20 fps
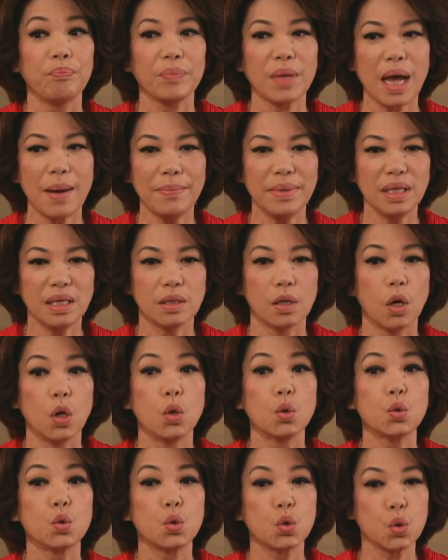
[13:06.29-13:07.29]
他们的
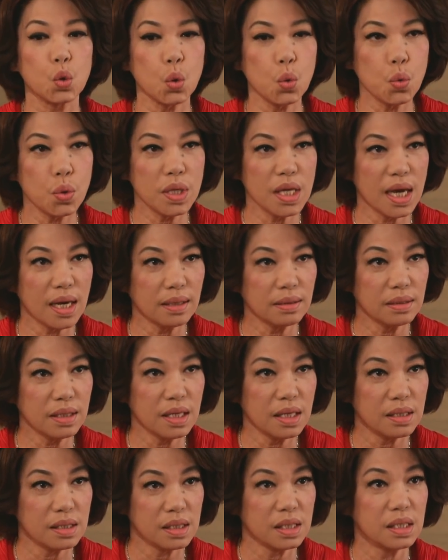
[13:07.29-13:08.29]
中央
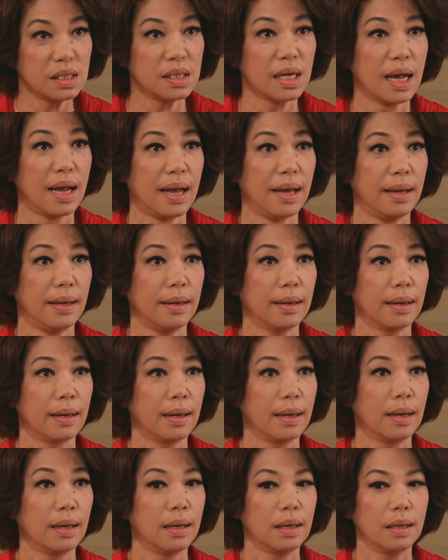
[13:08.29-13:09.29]
电视台
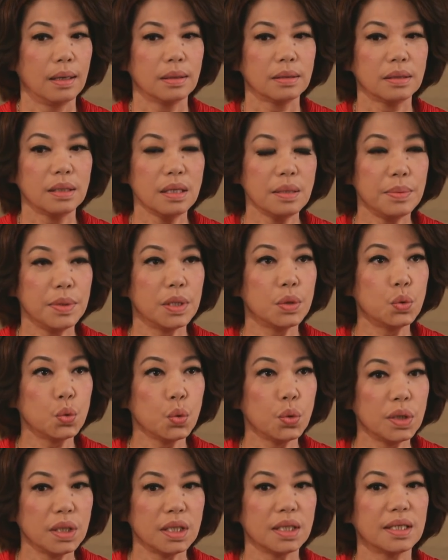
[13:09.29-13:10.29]
特别
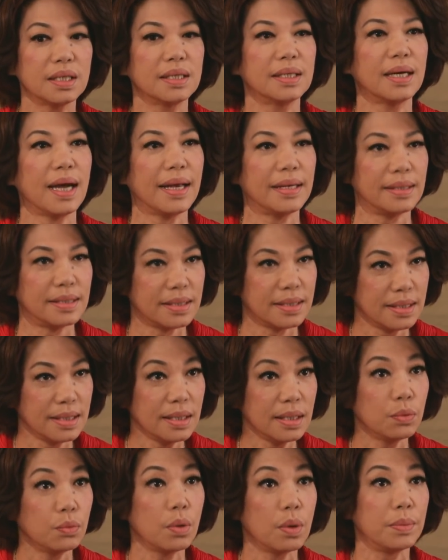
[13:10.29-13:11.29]
做一个感
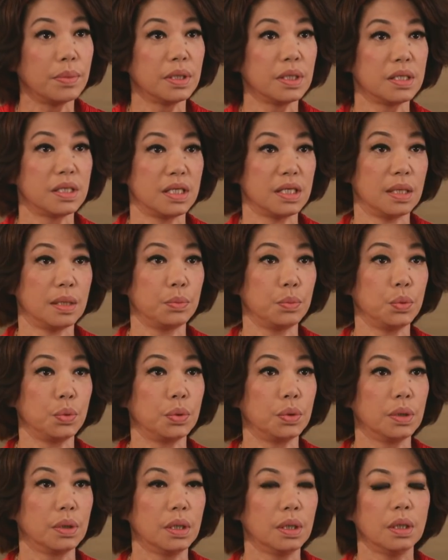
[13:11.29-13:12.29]
谢我们的节目，
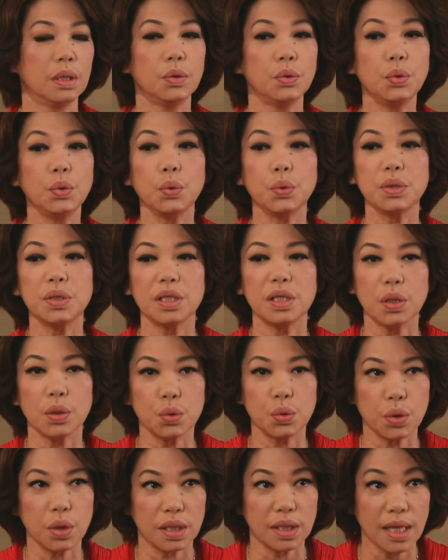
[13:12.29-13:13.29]
又是要
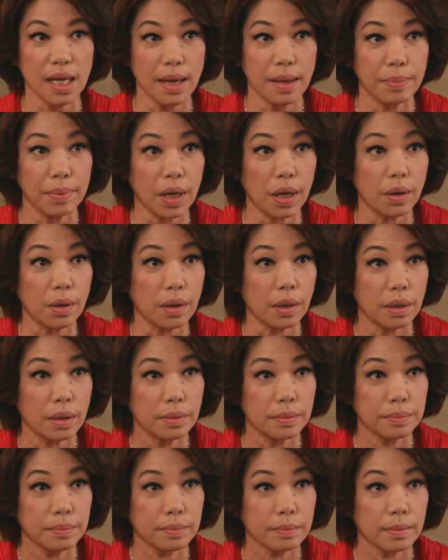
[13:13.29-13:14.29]
选代表了。
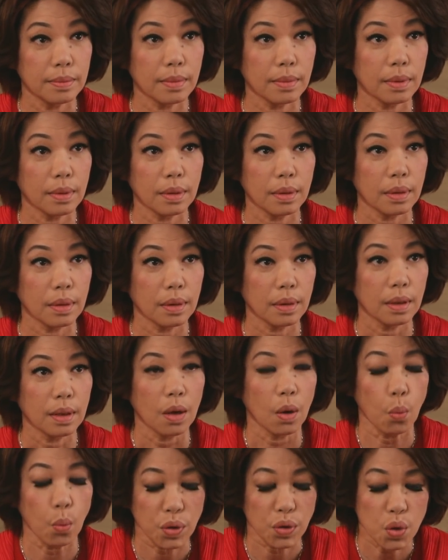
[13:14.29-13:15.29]

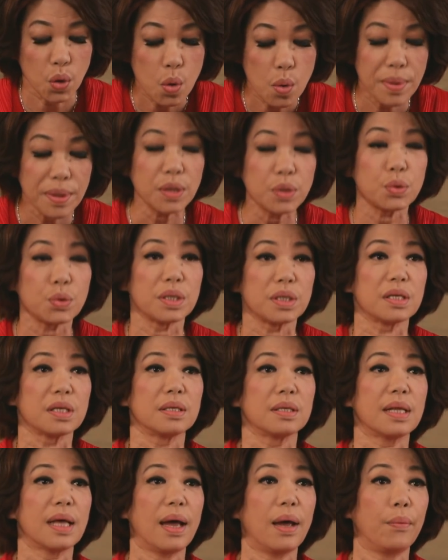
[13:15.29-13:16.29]
我又被选
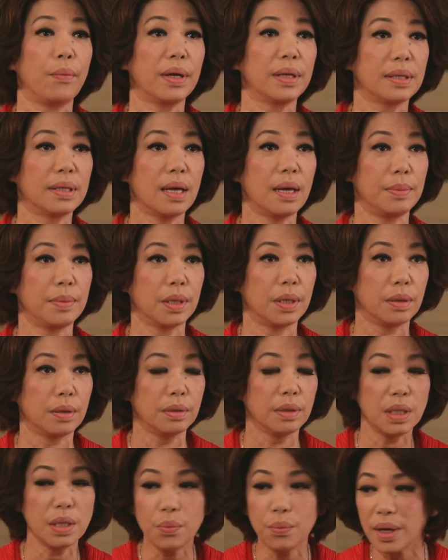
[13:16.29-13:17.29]
成台湾代表，
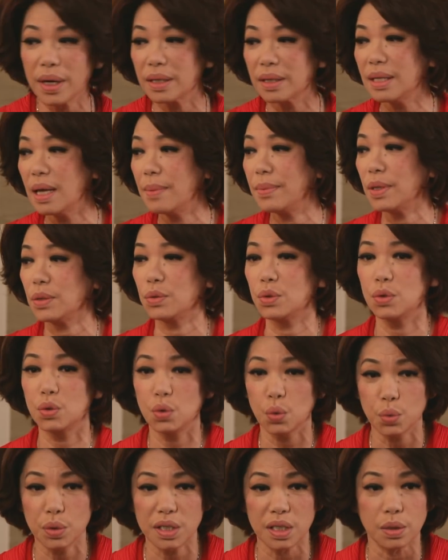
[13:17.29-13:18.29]
另外一个代表是
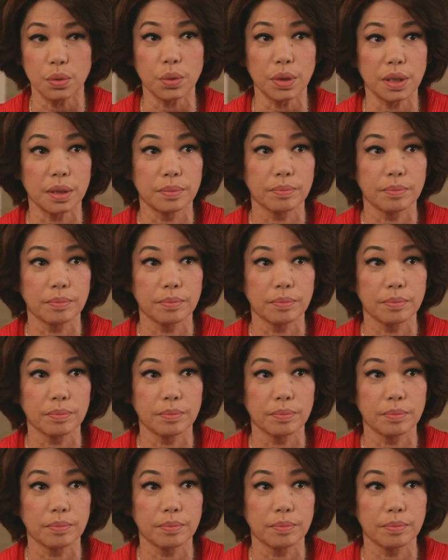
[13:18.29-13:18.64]
周杰伦。